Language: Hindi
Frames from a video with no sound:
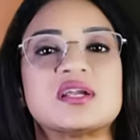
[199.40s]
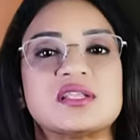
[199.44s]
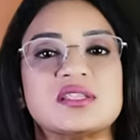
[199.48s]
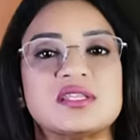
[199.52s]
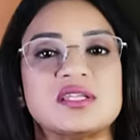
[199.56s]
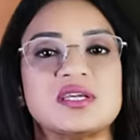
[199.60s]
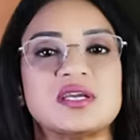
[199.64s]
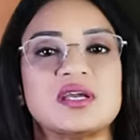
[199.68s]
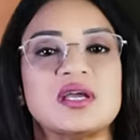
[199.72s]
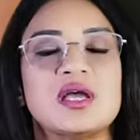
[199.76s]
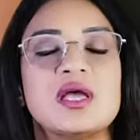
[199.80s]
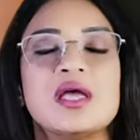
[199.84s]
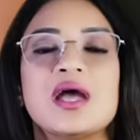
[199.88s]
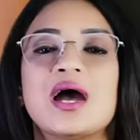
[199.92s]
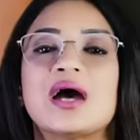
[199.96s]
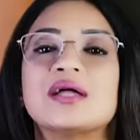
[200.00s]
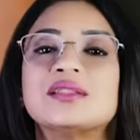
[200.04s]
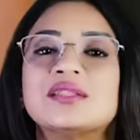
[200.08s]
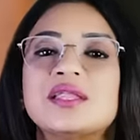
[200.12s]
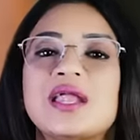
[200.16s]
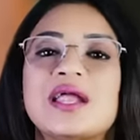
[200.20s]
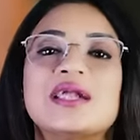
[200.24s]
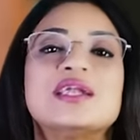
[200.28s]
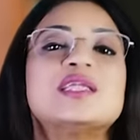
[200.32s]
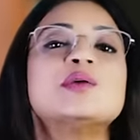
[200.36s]
करती है
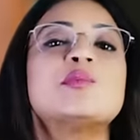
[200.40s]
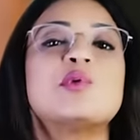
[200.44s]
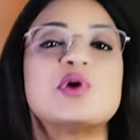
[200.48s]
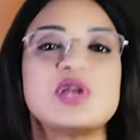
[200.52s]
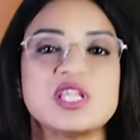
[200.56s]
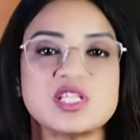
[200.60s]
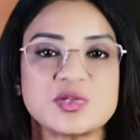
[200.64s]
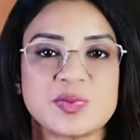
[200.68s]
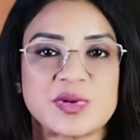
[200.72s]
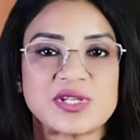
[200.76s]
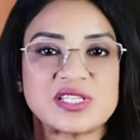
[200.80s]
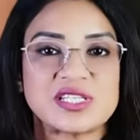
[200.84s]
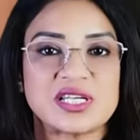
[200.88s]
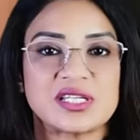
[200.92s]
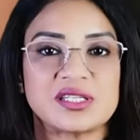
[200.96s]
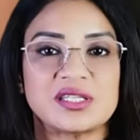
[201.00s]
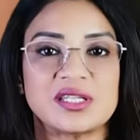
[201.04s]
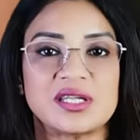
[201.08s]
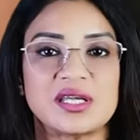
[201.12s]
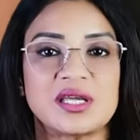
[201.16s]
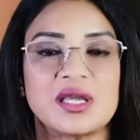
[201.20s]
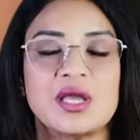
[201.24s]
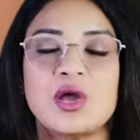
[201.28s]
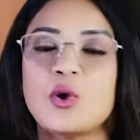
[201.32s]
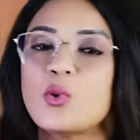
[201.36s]
अंदर एंटीबॉडीज़ बन
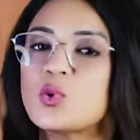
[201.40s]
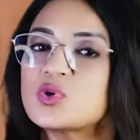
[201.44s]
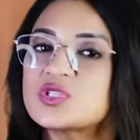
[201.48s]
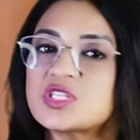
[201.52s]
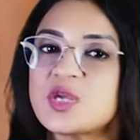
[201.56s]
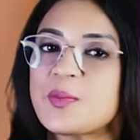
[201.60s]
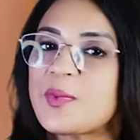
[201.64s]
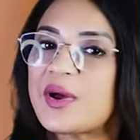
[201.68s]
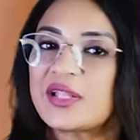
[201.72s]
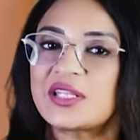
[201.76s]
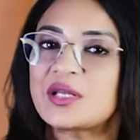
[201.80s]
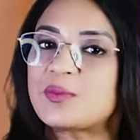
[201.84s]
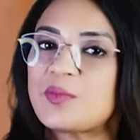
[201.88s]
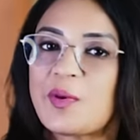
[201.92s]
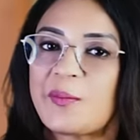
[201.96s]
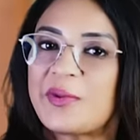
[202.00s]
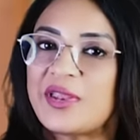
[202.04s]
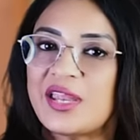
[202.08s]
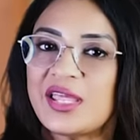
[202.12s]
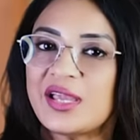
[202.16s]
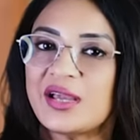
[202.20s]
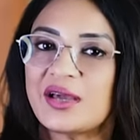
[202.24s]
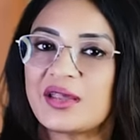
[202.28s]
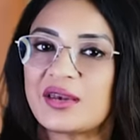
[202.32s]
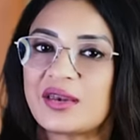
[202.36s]
जाती हैं उसकी बात हम
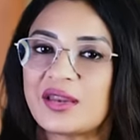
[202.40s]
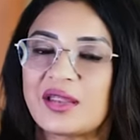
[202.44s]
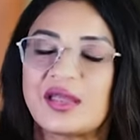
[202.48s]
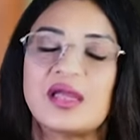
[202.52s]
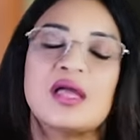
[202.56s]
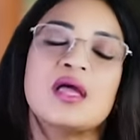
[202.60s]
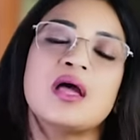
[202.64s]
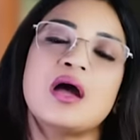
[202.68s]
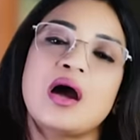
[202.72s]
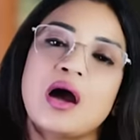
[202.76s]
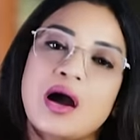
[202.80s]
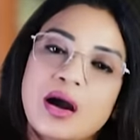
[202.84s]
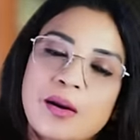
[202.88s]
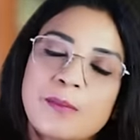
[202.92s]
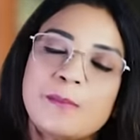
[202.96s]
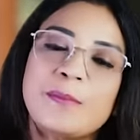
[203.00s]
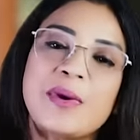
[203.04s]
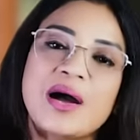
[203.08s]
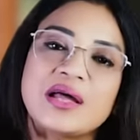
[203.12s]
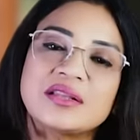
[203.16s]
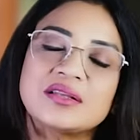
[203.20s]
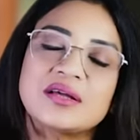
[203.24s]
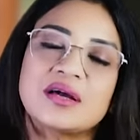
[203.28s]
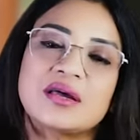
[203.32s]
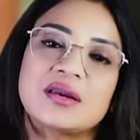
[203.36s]
अभी नहीं कर रहे हैं हम
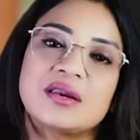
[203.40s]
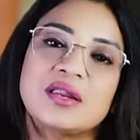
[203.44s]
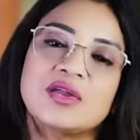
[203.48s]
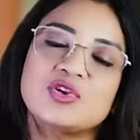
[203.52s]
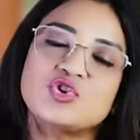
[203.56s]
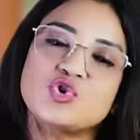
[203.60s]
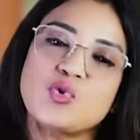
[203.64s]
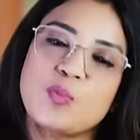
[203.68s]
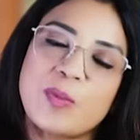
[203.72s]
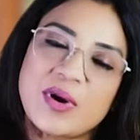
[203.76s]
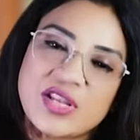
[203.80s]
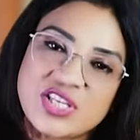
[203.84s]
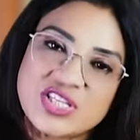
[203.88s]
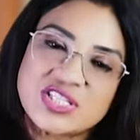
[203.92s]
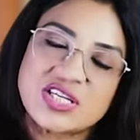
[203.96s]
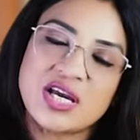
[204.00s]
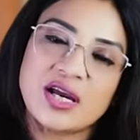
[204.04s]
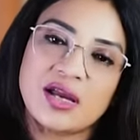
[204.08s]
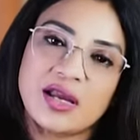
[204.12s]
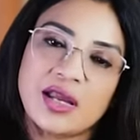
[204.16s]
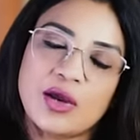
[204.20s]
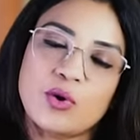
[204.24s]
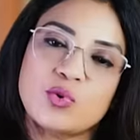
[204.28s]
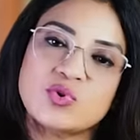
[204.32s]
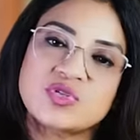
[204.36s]
बात कर रहे हैं जो बच्चा
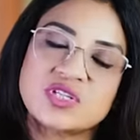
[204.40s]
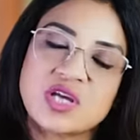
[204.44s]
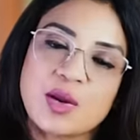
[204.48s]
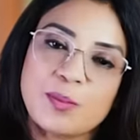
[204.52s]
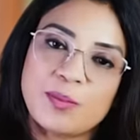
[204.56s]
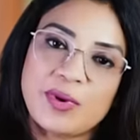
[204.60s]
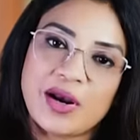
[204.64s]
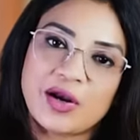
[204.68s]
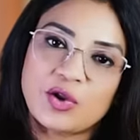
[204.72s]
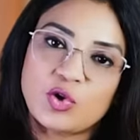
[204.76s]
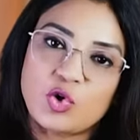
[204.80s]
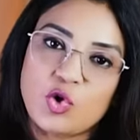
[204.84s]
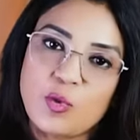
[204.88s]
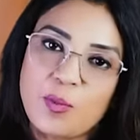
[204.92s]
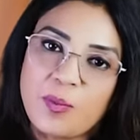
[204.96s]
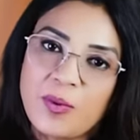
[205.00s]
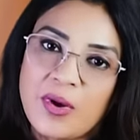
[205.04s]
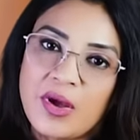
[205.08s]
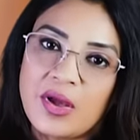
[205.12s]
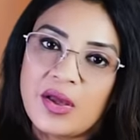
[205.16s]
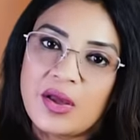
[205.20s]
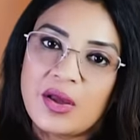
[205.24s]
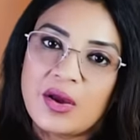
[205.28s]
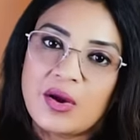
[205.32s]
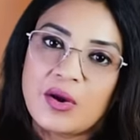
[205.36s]
है उसका ब्लड ग्रुप
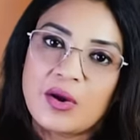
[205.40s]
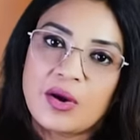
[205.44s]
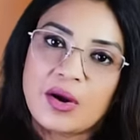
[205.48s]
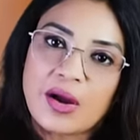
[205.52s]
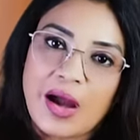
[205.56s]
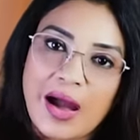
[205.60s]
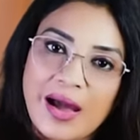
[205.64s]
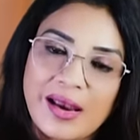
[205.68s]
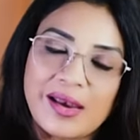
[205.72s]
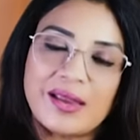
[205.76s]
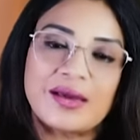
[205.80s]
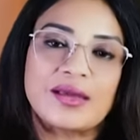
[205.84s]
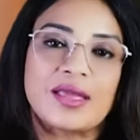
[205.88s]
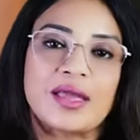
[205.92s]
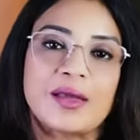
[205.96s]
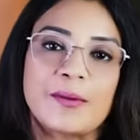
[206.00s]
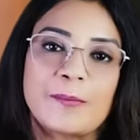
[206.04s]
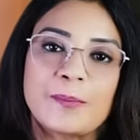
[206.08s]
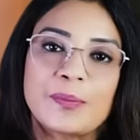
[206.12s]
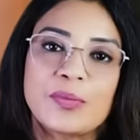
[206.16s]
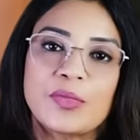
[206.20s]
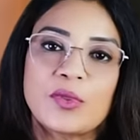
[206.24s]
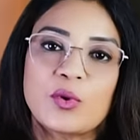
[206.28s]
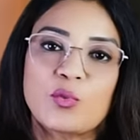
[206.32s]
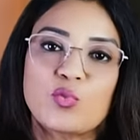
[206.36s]
अलग
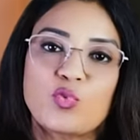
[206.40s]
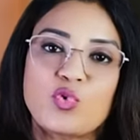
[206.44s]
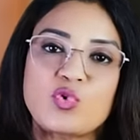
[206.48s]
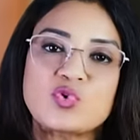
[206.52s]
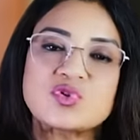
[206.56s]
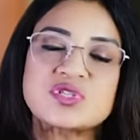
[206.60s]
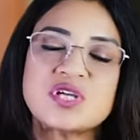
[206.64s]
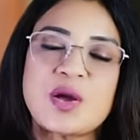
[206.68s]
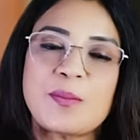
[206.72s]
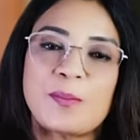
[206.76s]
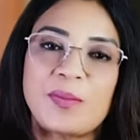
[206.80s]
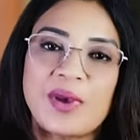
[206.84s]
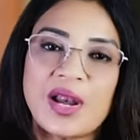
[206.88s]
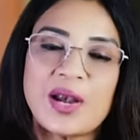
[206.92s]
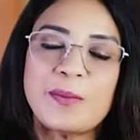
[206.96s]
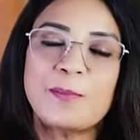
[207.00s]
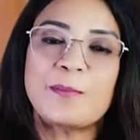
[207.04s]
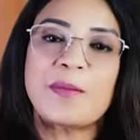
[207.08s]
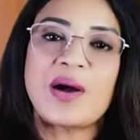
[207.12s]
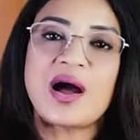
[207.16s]
है वो उसका ब्लड